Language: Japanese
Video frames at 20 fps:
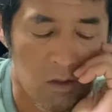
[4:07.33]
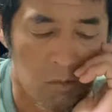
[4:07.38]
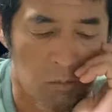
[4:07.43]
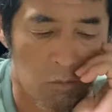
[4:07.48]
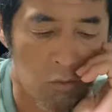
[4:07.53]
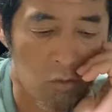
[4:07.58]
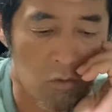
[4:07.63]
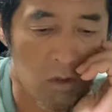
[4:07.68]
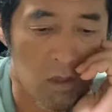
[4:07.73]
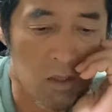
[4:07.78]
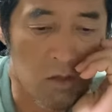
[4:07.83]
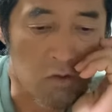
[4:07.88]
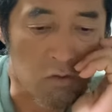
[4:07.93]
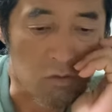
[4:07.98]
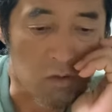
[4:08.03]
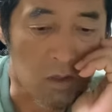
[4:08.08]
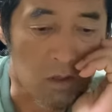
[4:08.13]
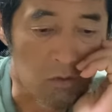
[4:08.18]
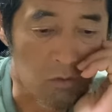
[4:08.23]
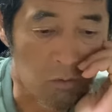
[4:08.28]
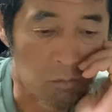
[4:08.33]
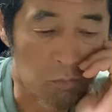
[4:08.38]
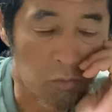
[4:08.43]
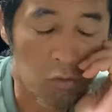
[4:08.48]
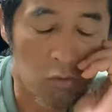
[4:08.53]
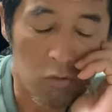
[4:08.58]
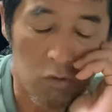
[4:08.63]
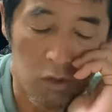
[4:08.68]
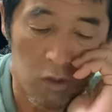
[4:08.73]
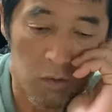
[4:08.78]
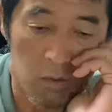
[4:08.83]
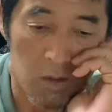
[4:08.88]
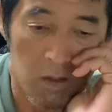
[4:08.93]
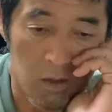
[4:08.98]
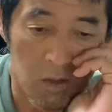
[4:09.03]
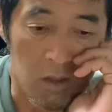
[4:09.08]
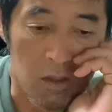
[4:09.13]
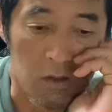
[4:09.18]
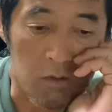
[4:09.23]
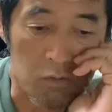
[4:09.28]
病害虫ね、その病気は
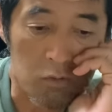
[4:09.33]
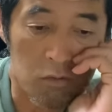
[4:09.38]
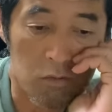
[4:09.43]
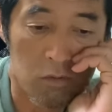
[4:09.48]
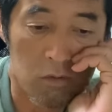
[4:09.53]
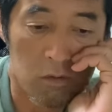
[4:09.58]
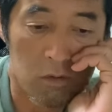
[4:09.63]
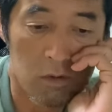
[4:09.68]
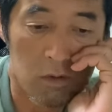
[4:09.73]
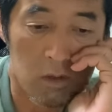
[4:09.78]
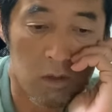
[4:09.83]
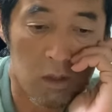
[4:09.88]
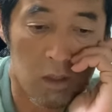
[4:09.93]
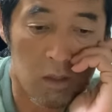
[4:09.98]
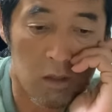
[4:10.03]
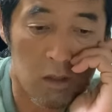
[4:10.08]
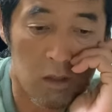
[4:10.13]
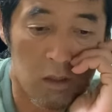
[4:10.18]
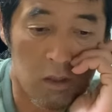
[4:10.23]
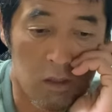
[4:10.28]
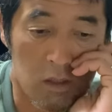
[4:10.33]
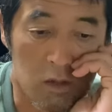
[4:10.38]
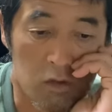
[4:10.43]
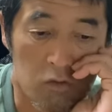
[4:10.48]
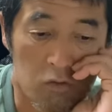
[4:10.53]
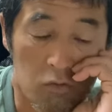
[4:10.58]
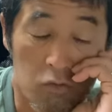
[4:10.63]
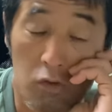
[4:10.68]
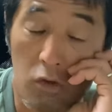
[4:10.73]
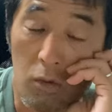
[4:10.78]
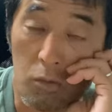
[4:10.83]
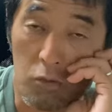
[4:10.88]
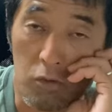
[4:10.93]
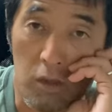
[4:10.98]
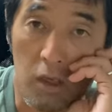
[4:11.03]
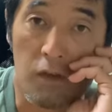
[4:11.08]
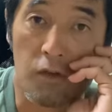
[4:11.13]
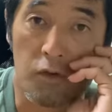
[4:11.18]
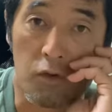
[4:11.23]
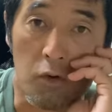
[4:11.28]
ね、そんなに気にするようなもん
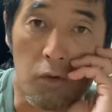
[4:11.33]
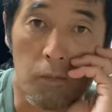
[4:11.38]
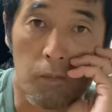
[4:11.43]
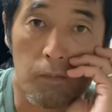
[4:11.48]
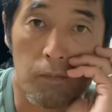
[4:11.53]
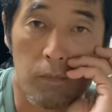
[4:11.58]
ないですよ。